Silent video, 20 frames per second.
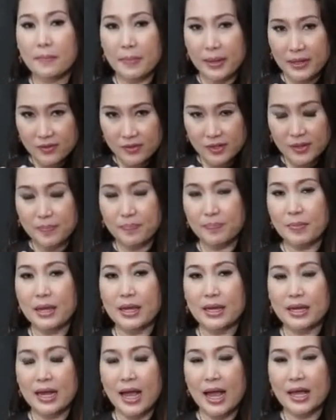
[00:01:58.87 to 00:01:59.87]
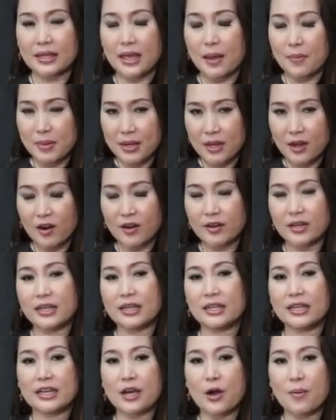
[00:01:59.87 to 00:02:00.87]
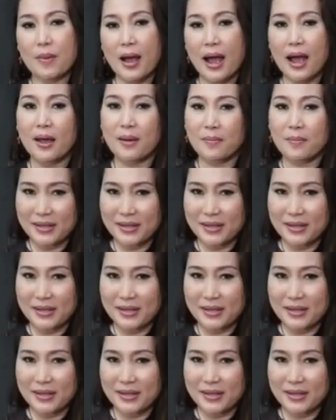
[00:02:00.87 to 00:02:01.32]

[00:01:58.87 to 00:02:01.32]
เป็น 10 ปีนะคะ ถ้ามีกรณีนี้เข้ามา